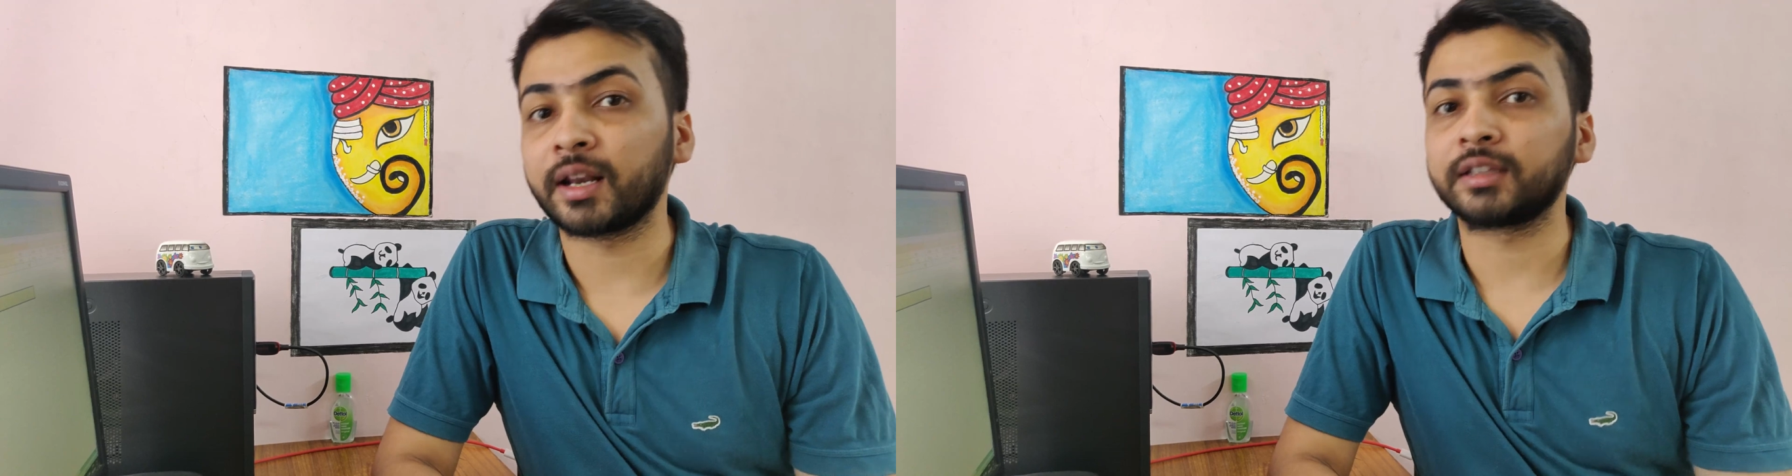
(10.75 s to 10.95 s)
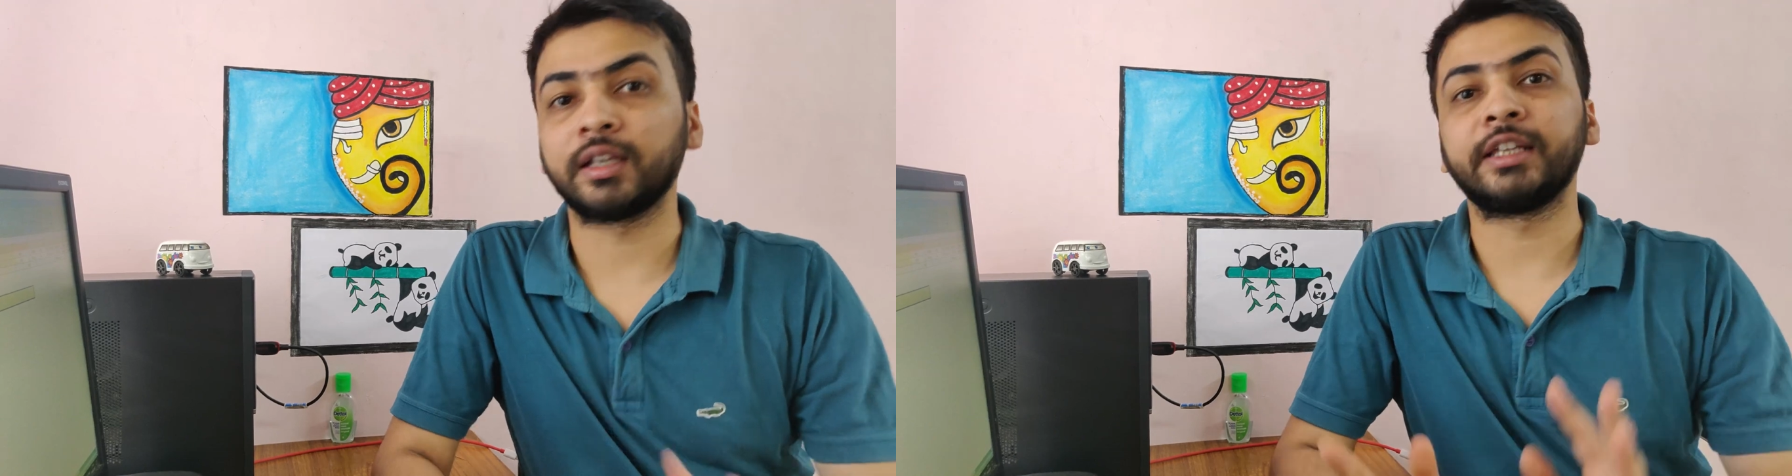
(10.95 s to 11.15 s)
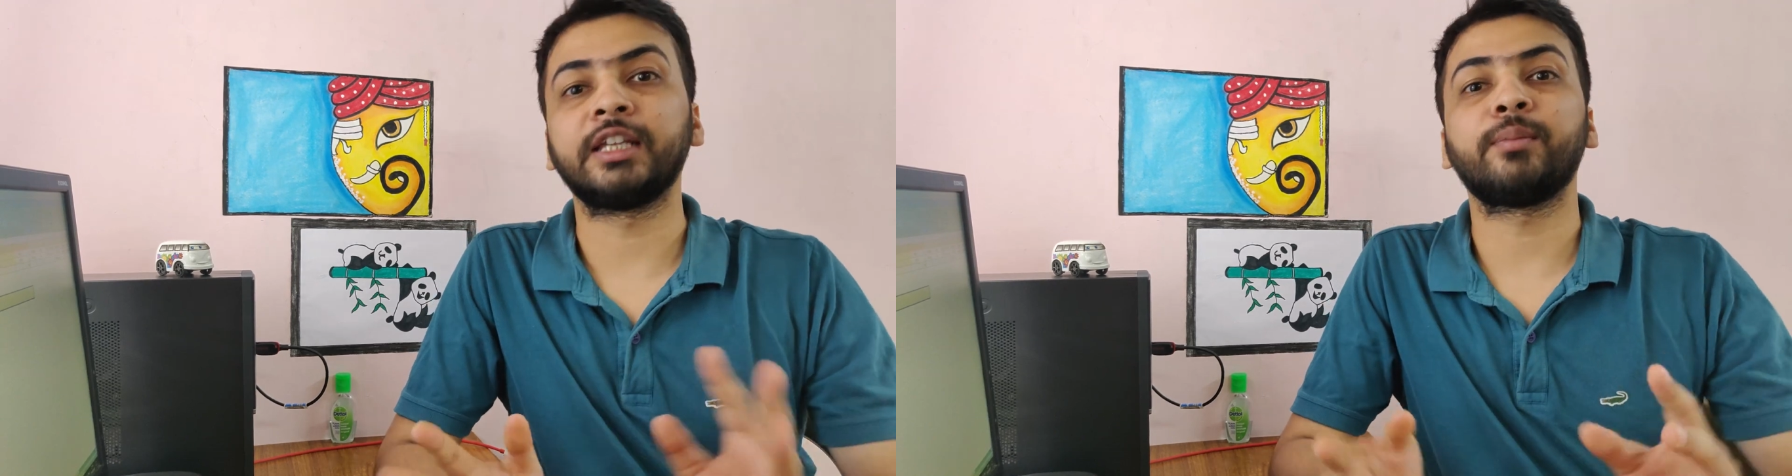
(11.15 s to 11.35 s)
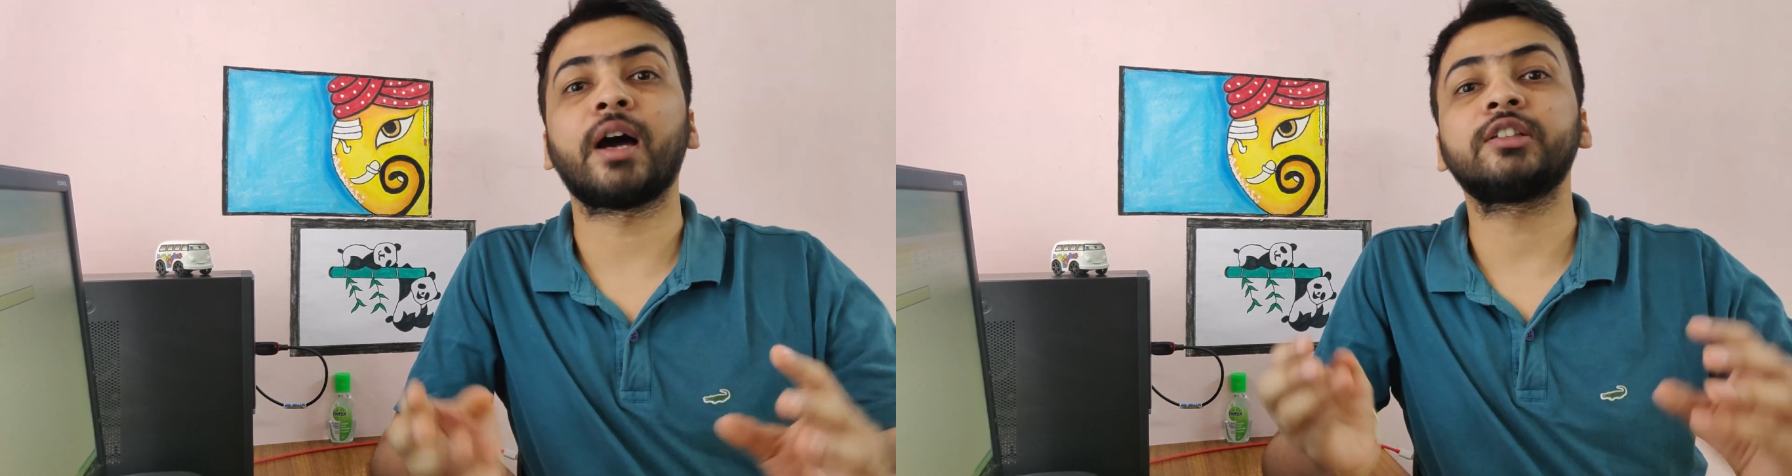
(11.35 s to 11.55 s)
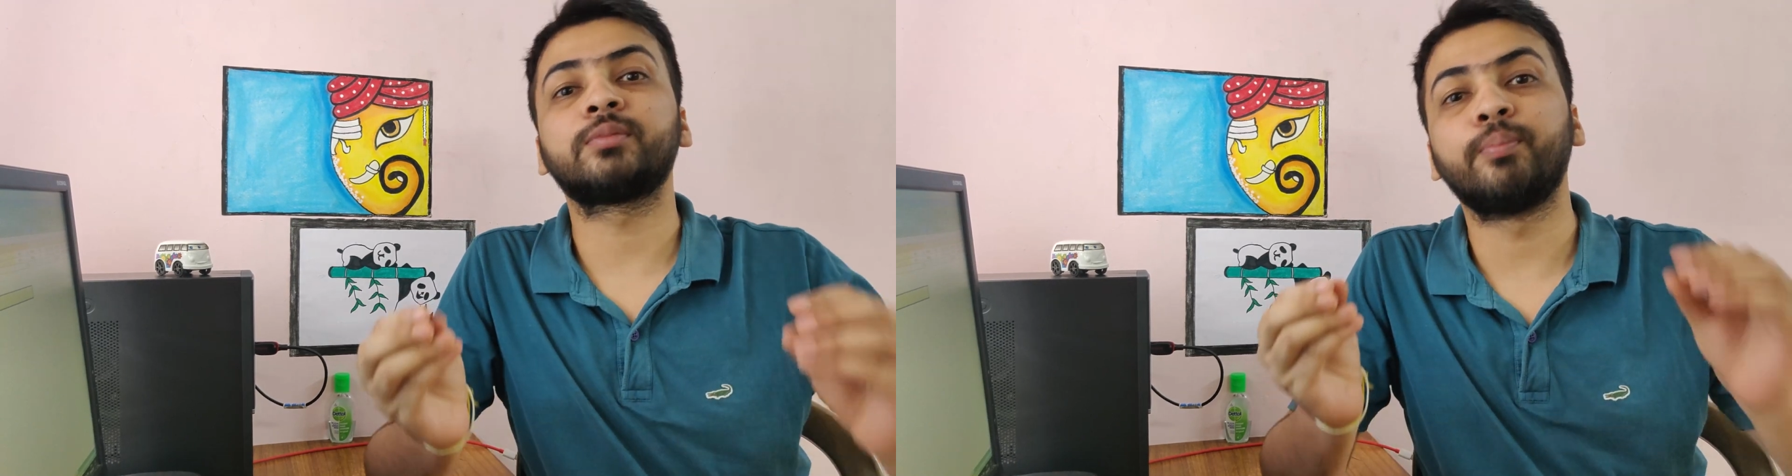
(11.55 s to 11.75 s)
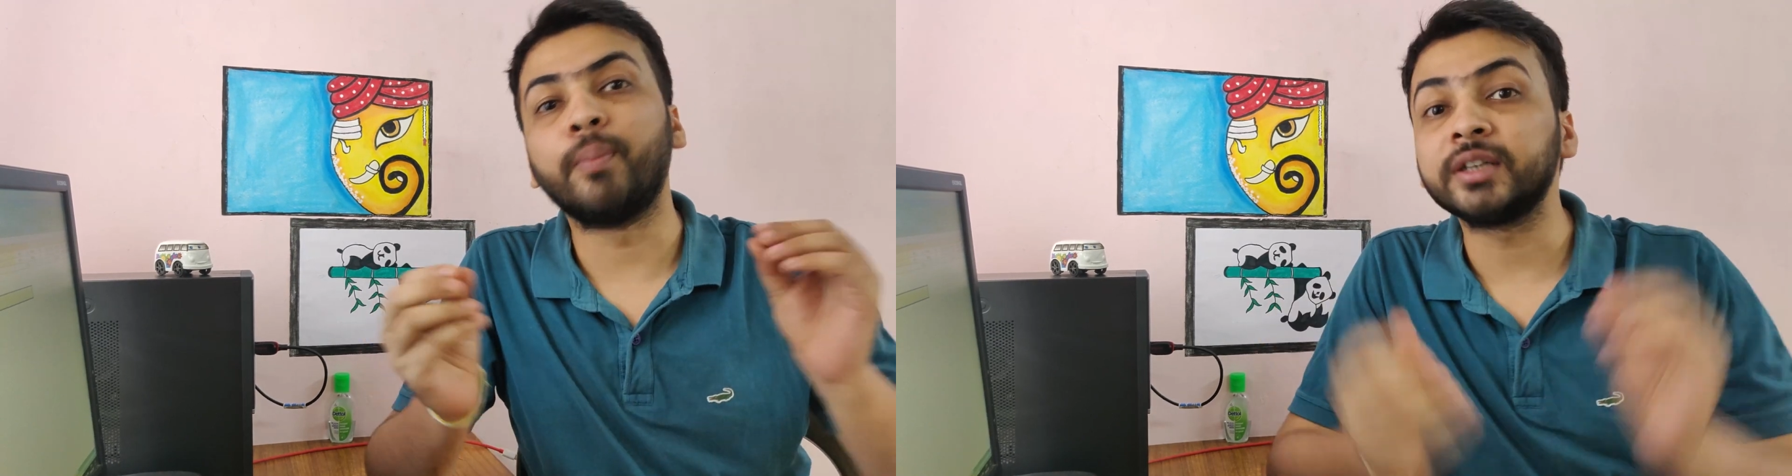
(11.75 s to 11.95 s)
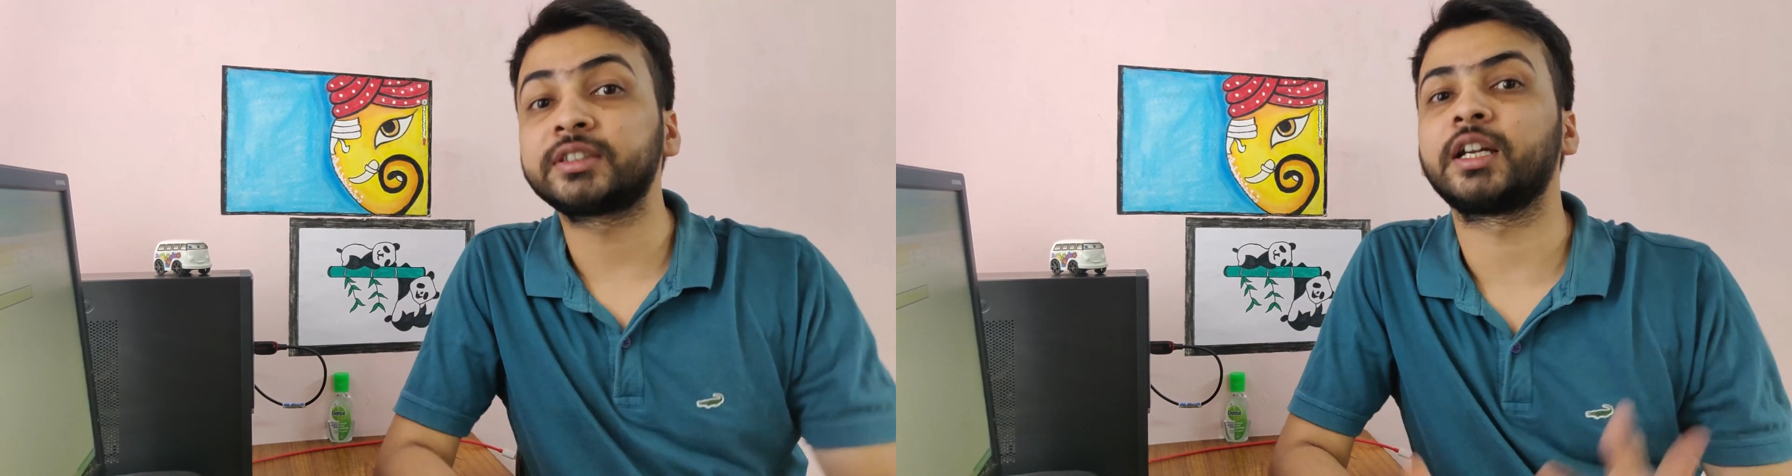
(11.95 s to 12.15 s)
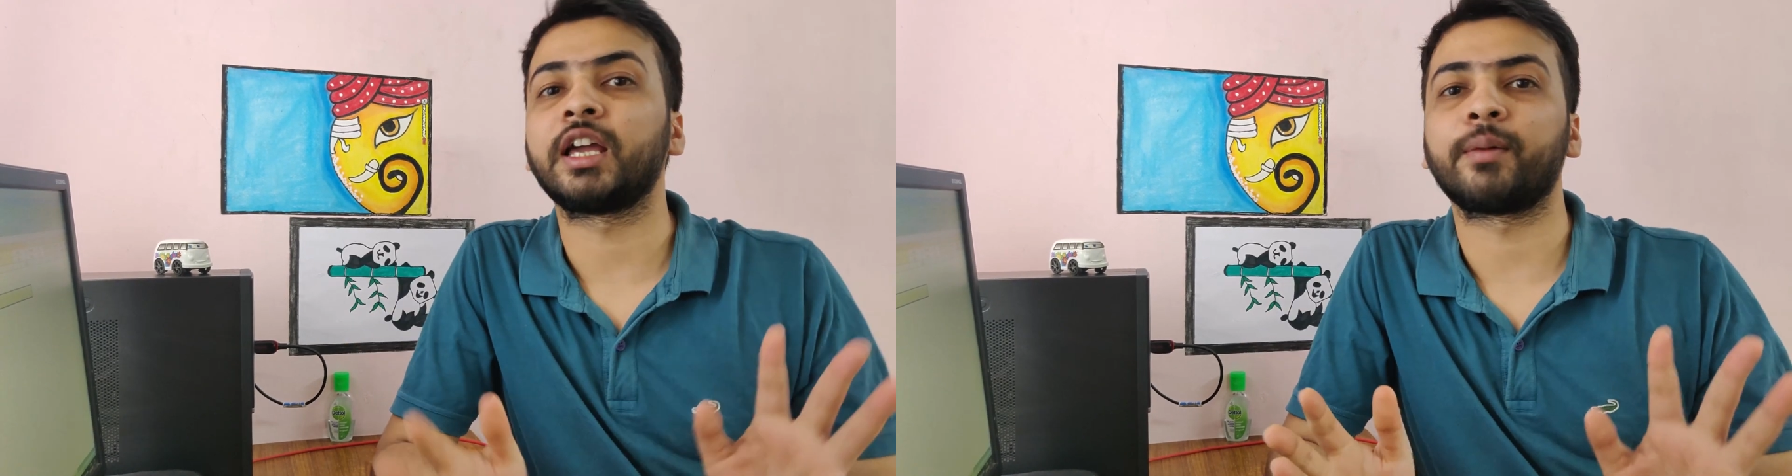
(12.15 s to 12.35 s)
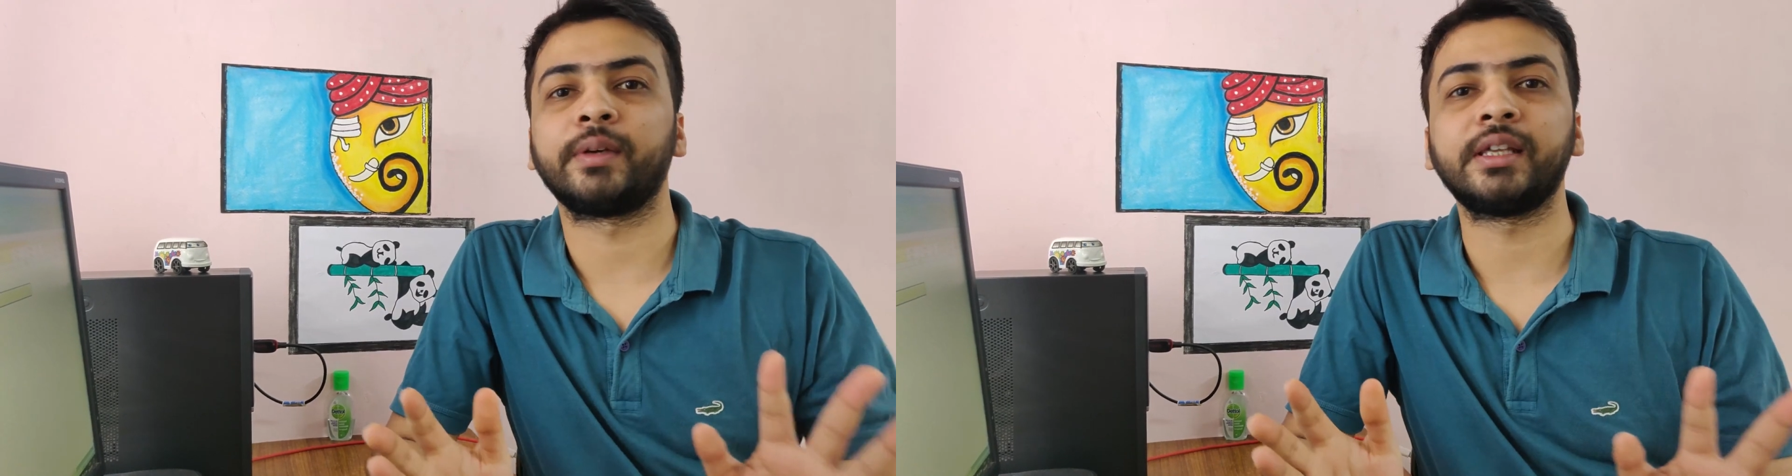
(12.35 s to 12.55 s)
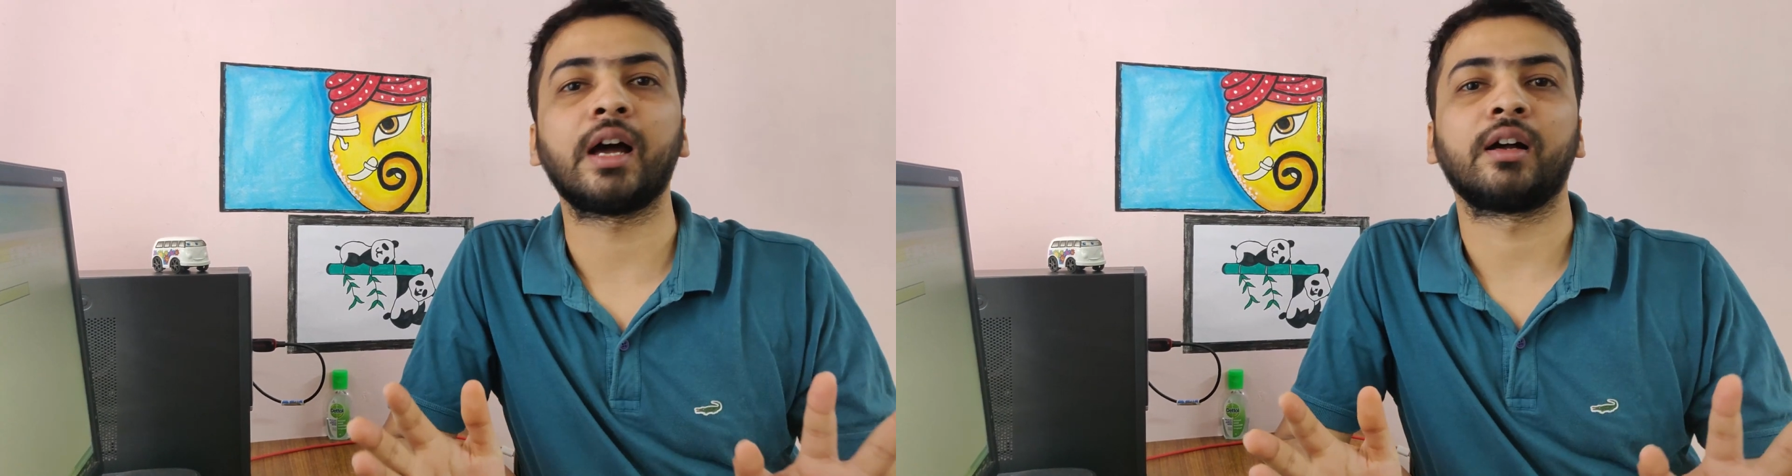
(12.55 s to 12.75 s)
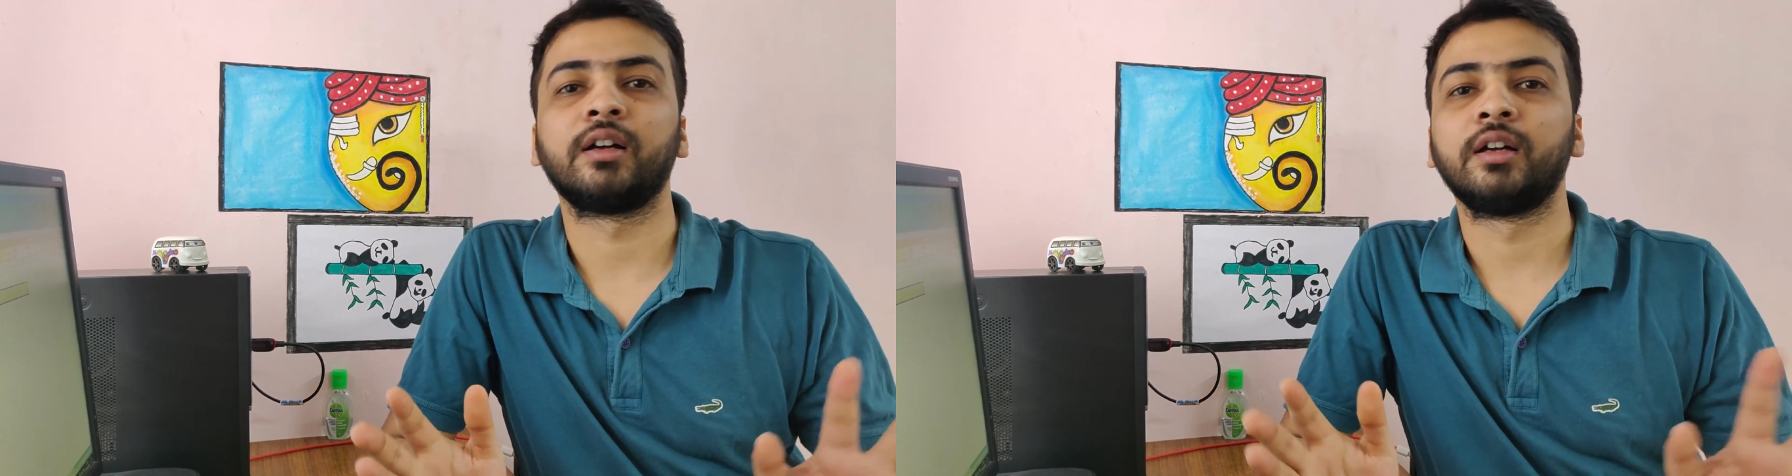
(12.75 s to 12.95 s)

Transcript: वाला था लेकिन मैं आज बच गया भैया